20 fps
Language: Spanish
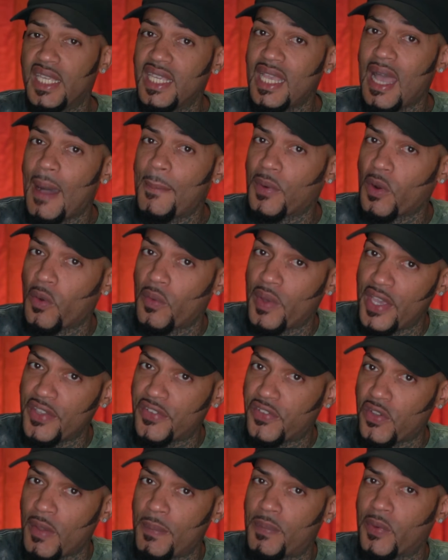Y
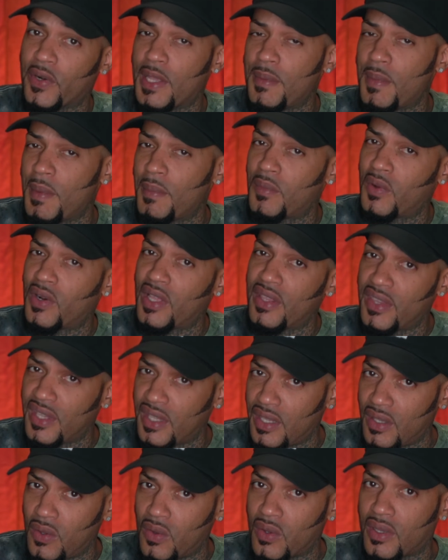aprovecho y por ahí mismo les
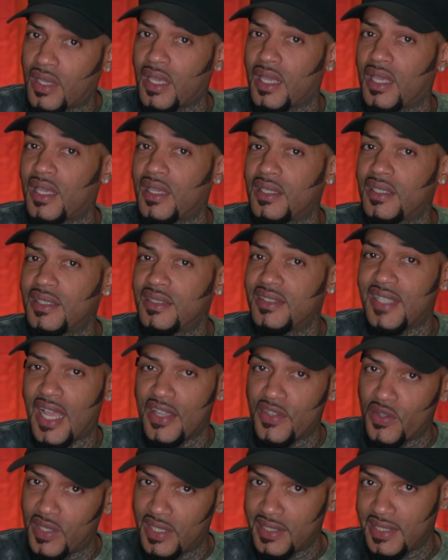digo que
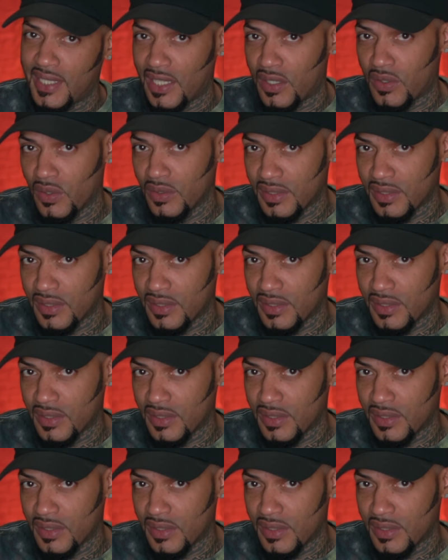ya yo les di el